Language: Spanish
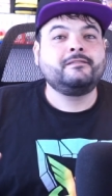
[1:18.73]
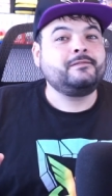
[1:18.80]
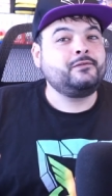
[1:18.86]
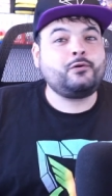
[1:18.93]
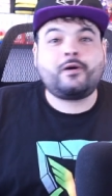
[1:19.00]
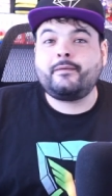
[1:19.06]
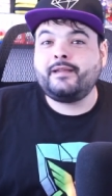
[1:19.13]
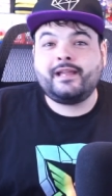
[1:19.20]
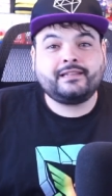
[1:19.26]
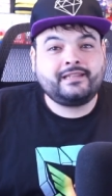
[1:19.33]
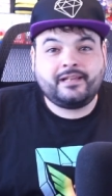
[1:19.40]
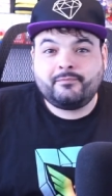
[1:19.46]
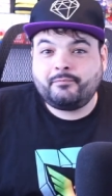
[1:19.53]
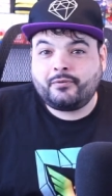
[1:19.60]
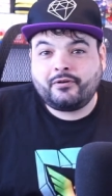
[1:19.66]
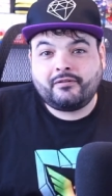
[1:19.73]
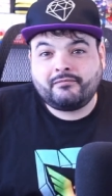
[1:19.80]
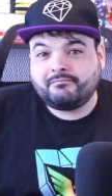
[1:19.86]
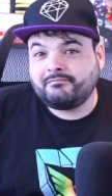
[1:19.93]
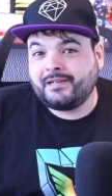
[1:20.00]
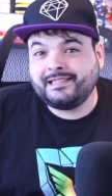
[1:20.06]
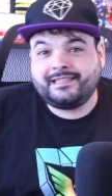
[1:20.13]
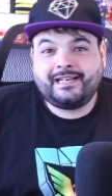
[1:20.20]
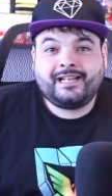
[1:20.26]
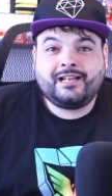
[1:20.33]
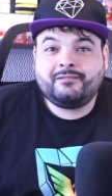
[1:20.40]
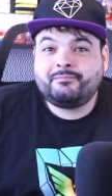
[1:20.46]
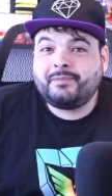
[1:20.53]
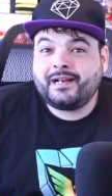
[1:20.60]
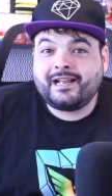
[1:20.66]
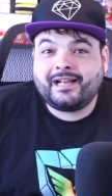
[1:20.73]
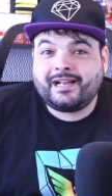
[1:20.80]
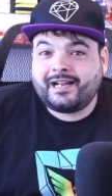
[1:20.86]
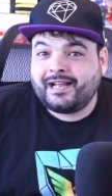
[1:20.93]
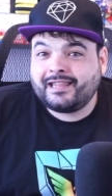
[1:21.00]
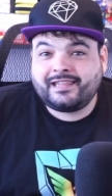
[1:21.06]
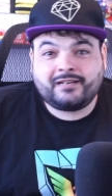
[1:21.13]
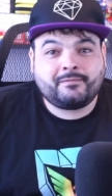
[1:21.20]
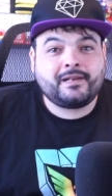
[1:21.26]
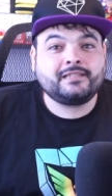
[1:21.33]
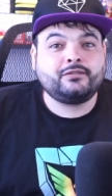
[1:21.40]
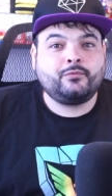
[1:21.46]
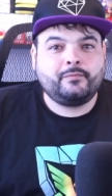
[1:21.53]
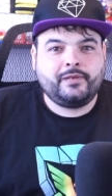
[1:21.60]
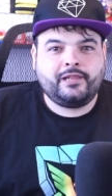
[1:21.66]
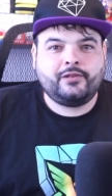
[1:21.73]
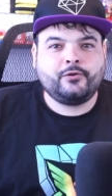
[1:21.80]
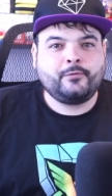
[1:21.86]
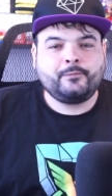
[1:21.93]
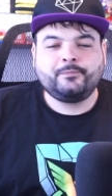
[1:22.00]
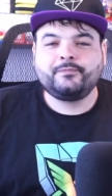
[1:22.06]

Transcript: no había tiempo material para hacer más de un vídeo.